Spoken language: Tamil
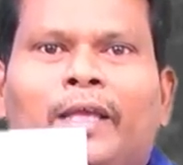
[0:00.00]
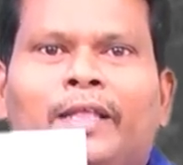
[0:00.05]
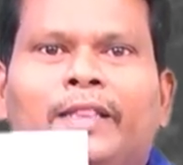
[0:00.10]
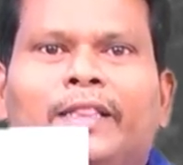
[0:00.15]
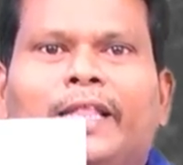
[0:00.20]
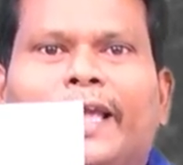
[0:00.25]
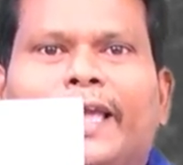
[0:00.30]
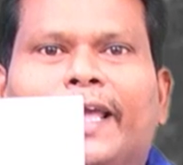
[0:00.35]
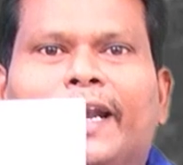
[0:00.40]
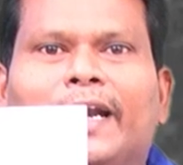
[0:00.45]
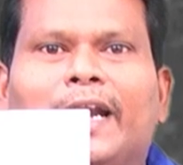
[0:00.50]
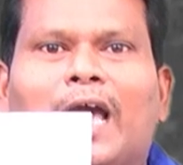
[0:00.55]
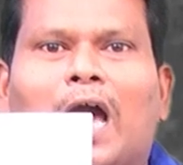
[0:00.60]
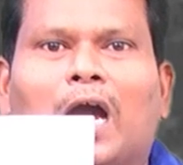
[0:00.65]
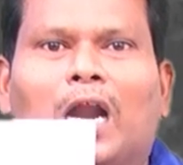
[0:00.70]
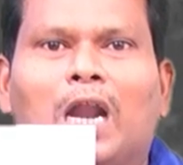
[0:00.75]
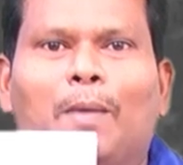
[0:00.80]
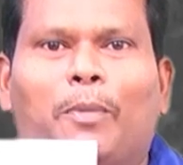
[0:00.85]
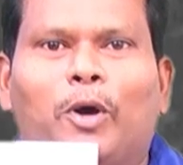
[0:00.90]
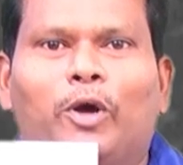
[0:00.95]
இந்த இரண்டு
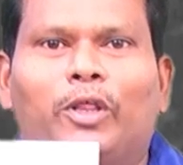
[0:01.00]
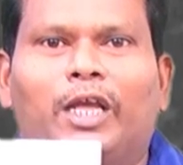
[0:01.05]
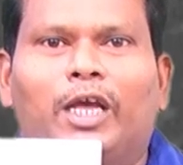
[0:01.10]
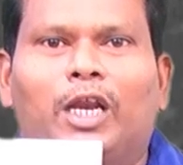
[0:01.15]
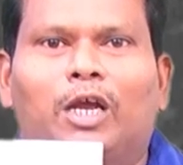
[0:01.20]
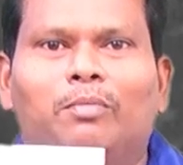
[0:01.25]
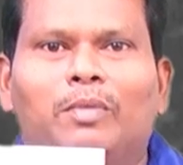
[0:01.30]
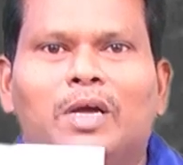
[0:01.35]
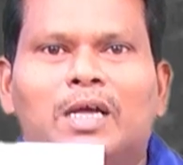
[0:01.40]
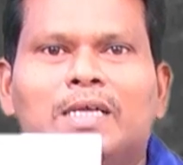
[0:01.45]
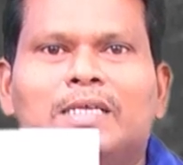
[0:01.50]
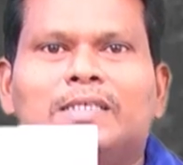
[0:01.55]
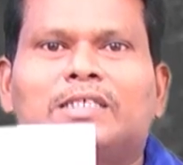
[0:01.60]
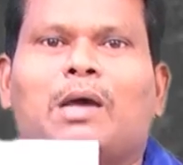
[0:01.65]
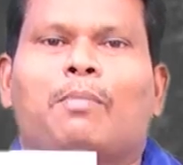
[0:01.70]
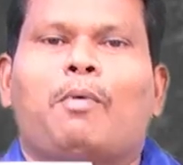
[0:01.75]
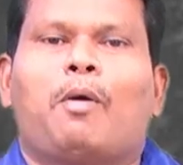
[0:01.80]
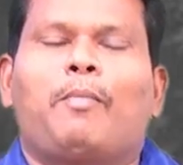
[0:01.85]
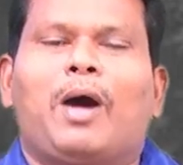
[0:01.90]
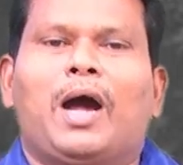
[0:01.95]
அகலப்பகுதிகளும்
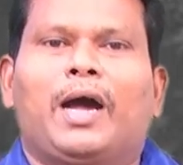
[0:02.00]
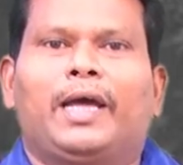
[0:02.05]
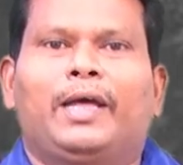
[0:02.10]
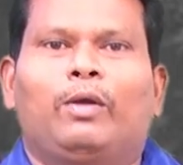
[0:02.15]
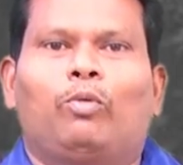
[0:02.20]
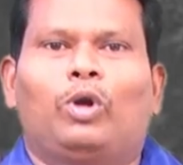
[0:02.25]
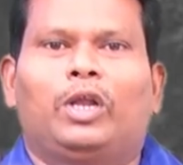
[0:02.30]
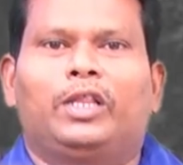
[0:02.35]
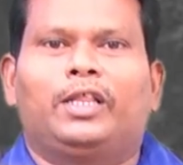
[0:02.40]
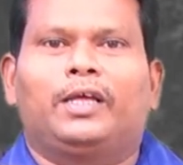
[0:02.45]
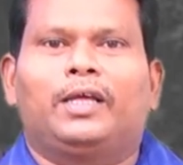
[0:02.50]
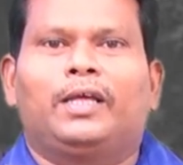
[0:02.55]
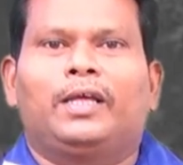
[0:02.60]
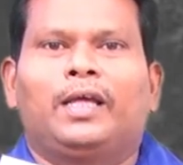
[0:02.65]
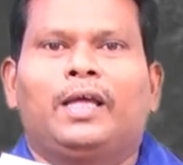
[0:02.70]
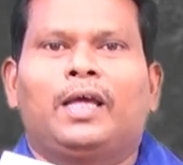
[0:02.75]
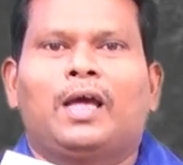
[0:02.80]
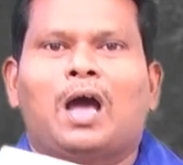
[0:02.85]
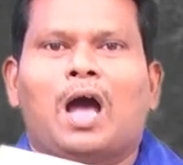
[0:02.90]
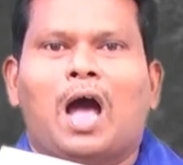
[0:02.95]
சமமாக உள்ளது
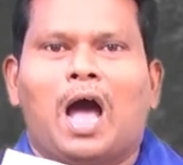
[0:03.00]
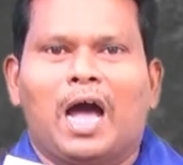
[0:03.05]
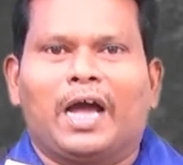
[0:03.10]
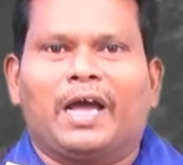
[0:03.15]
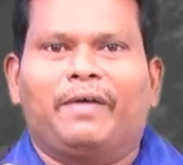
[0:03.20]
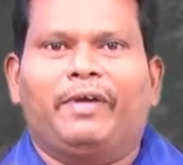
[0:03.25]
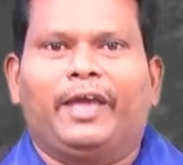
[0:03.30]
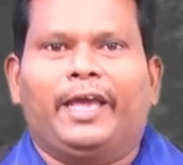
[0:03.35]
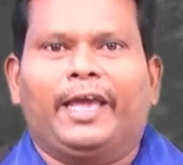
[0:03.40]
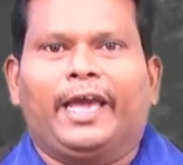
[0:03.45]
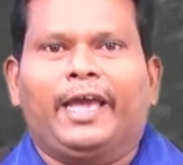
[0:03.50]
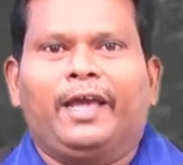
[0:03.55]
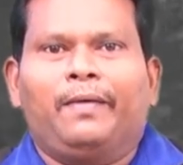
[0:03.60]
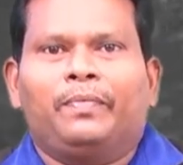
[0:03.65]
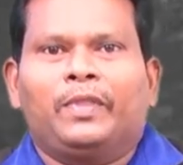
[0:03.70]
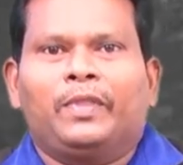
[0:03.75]
ஆகவே